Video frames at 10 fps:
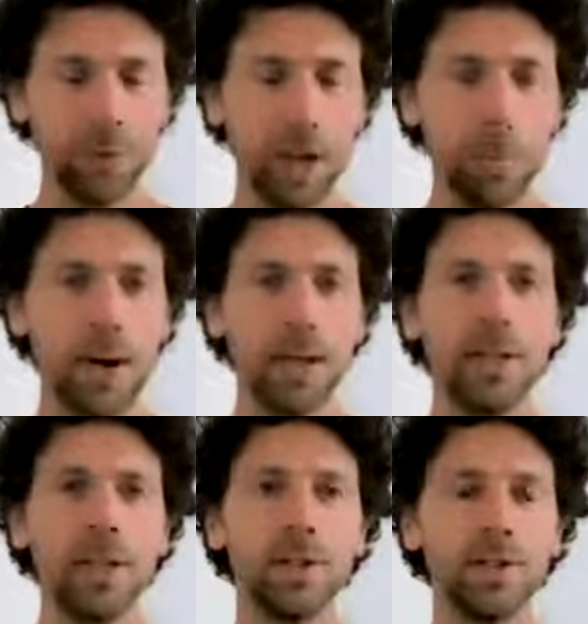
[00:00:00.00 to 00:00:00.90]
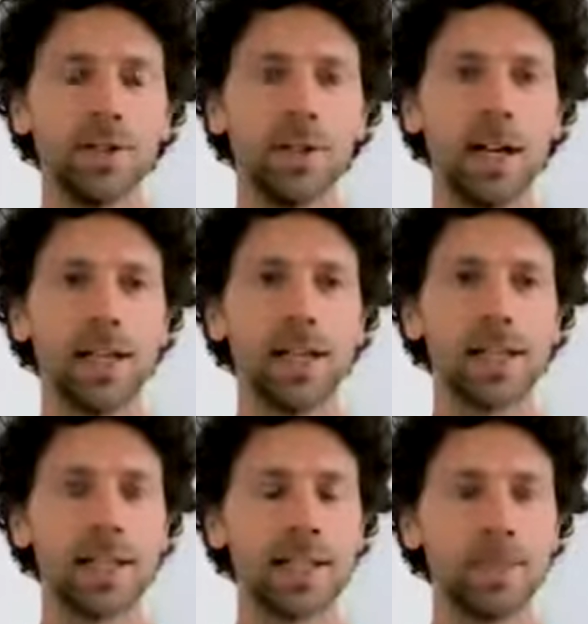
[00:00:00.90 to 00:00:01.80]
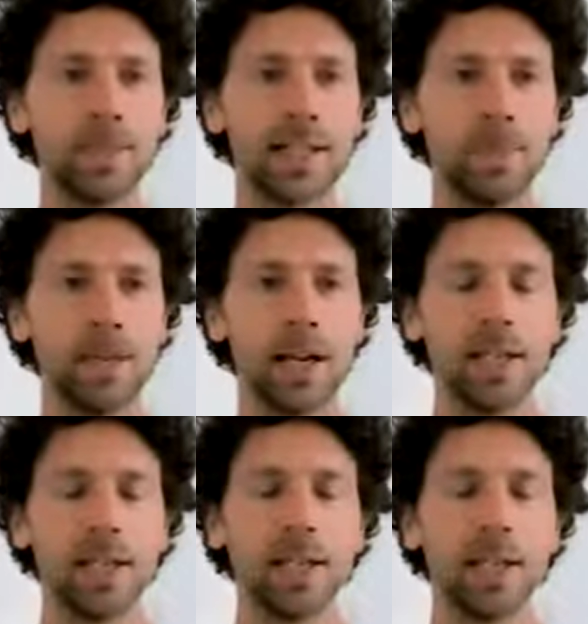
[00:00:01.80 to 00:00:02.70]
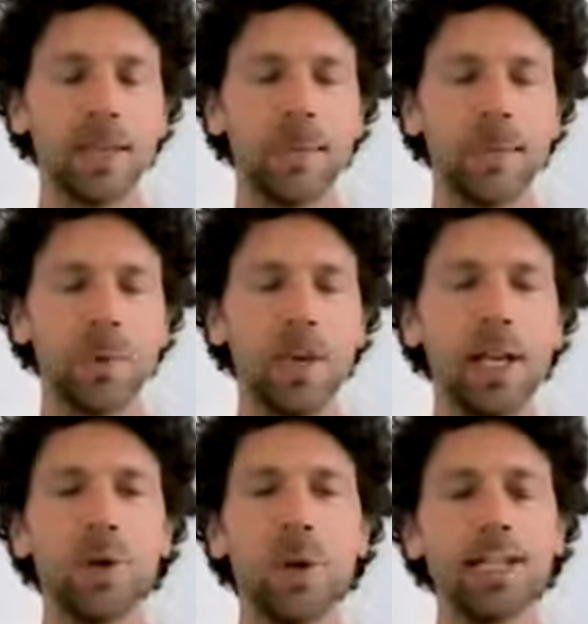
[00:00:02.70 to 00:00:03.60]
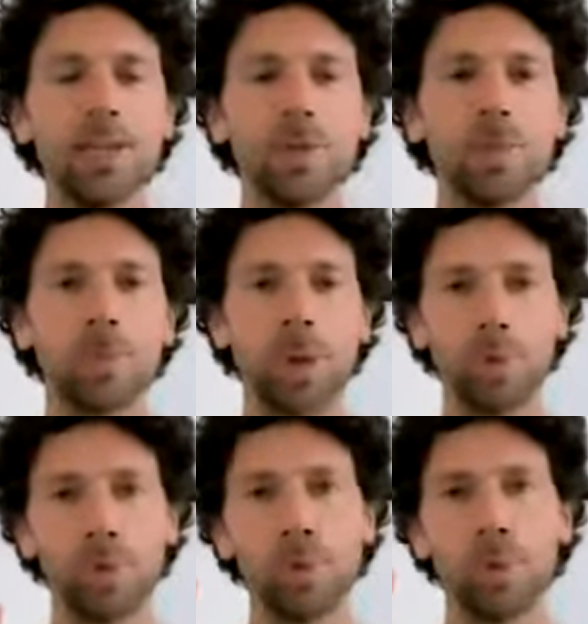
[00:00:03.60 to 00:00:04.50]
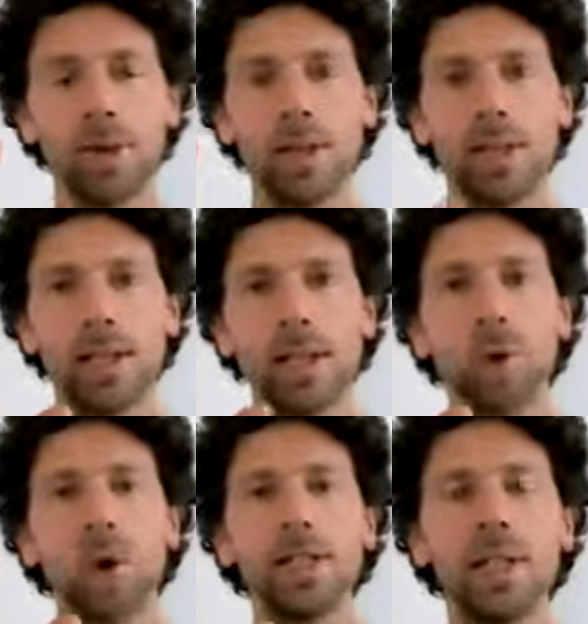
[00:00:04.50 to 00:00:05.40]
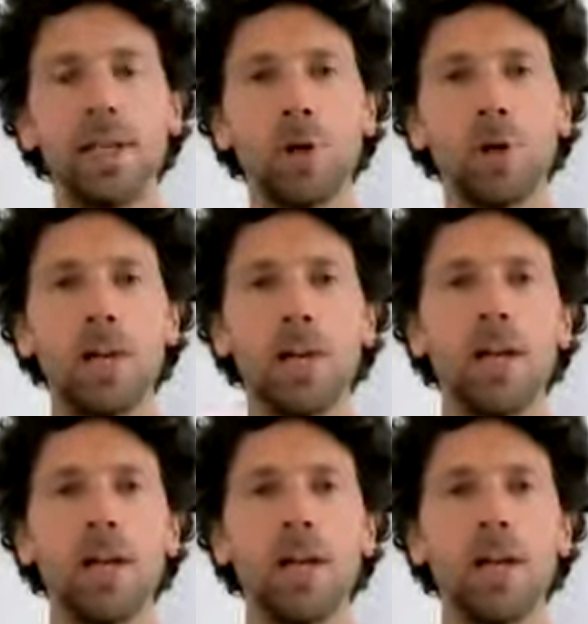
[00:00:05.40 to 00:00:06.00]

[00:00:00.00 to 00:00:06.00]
on a parlé dans ce dernier satsang, samedi dernier, de l'équation, un petit peu, hein, des, trois éléments